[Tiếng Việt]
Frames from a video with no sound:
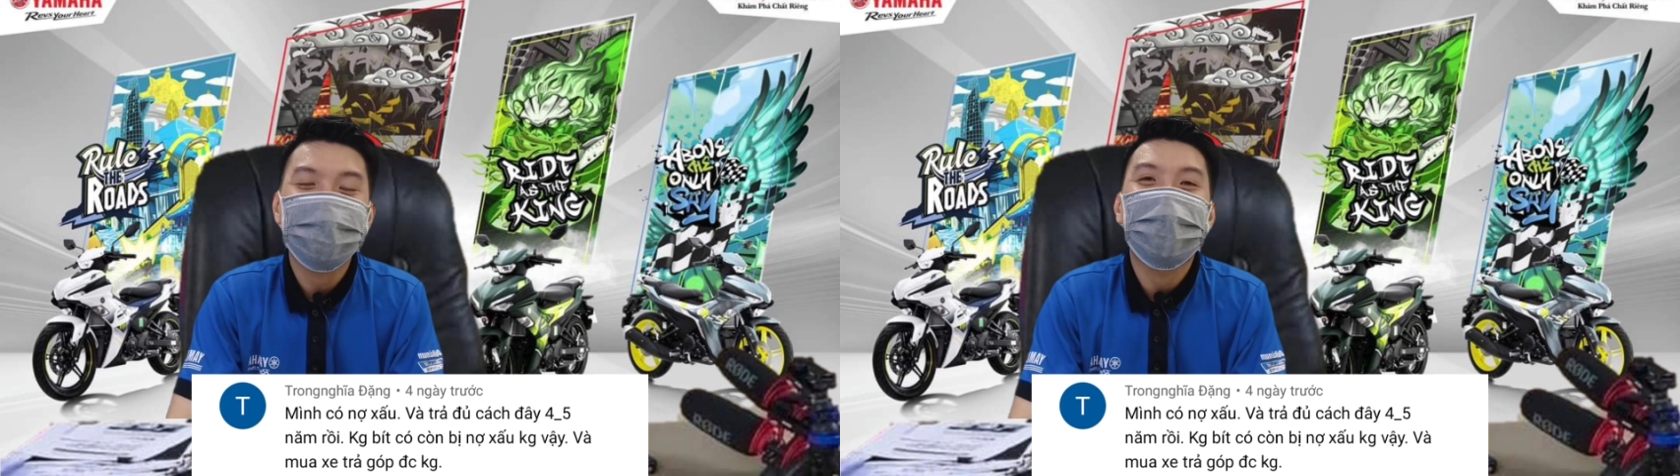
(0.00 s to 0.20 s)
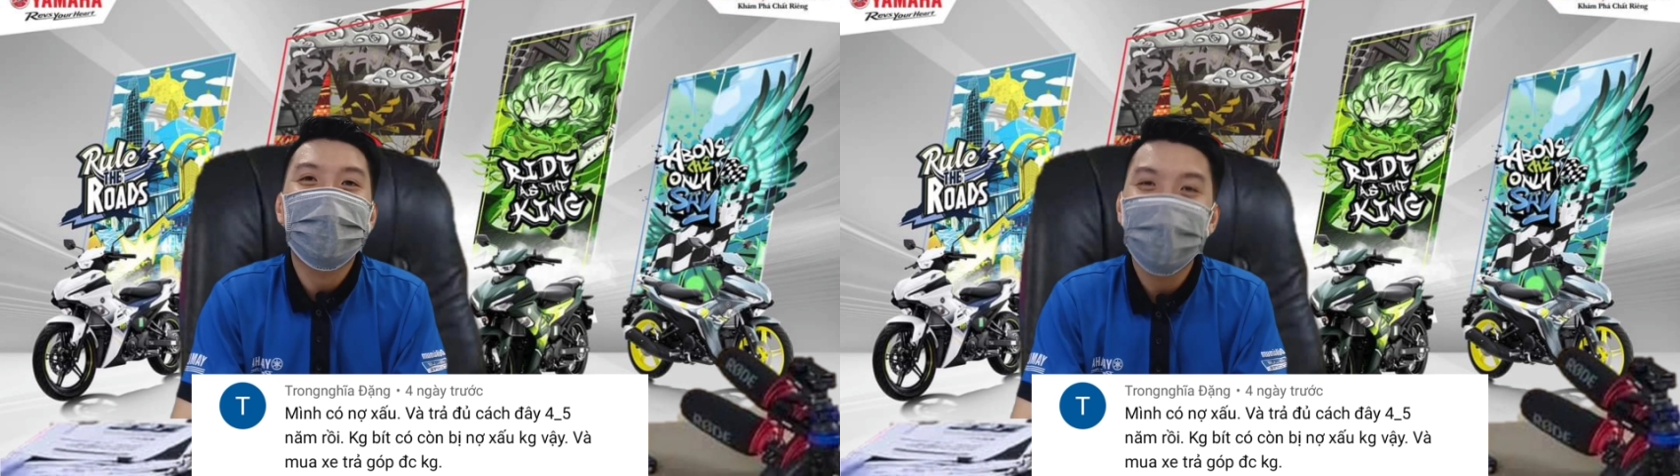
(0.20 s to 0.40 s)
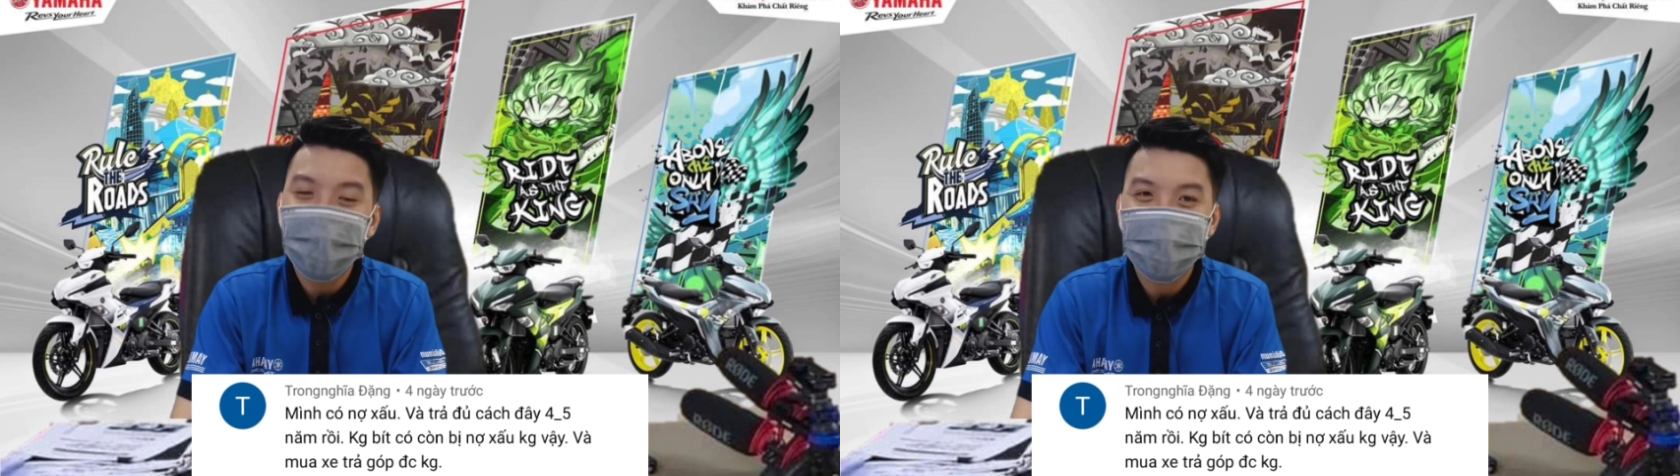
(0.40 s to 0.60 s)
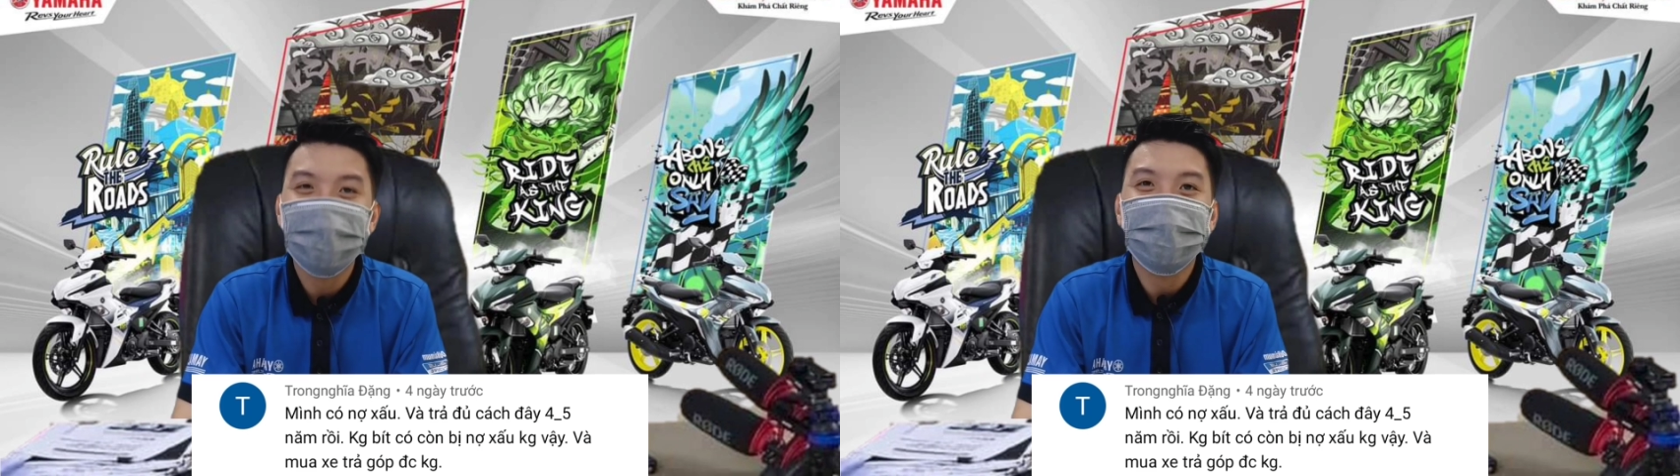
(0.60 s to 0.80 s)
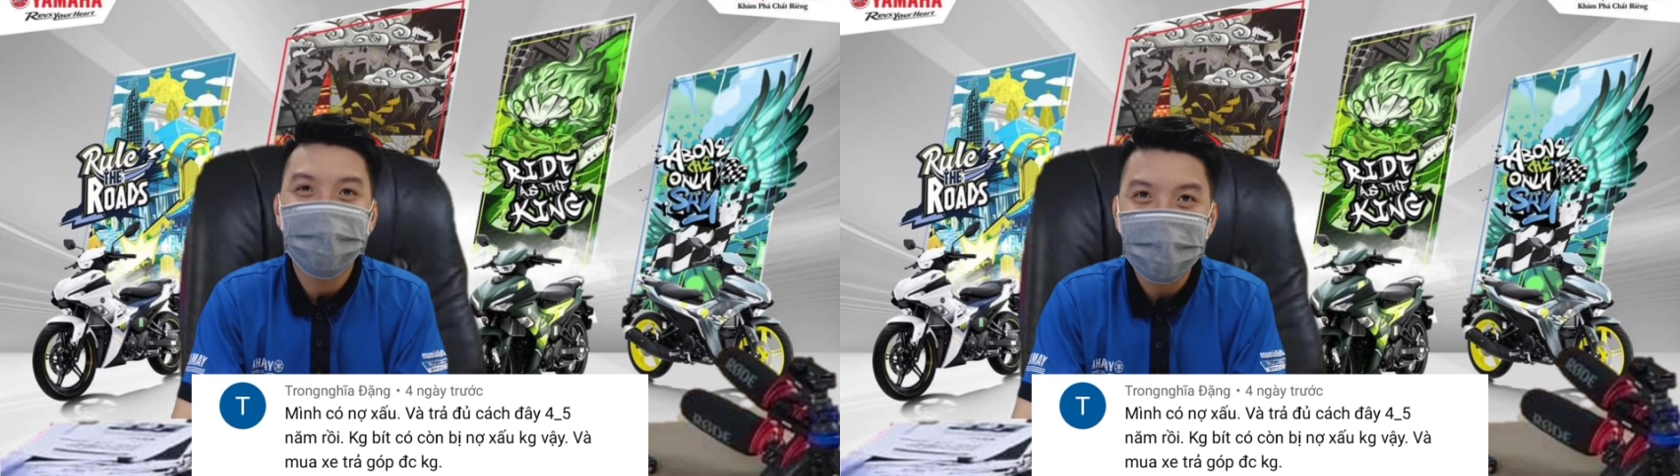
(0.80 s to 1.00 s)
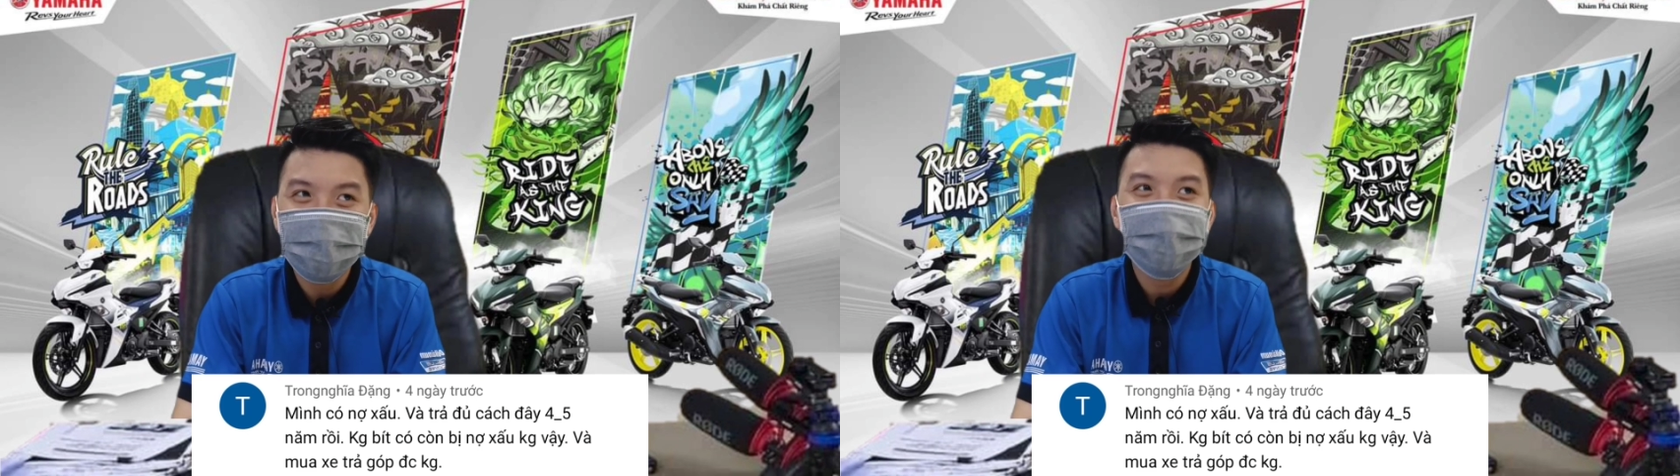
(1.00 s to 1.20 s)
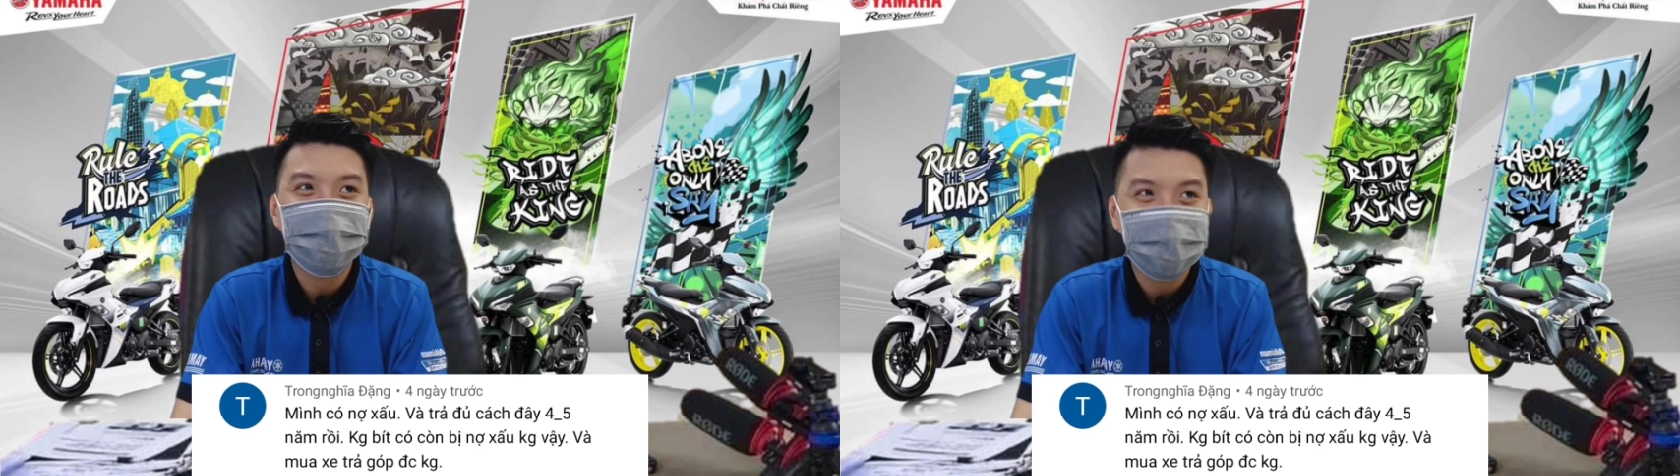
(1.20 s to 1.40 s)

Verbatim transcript: phải lên hồ sơ thử mới biết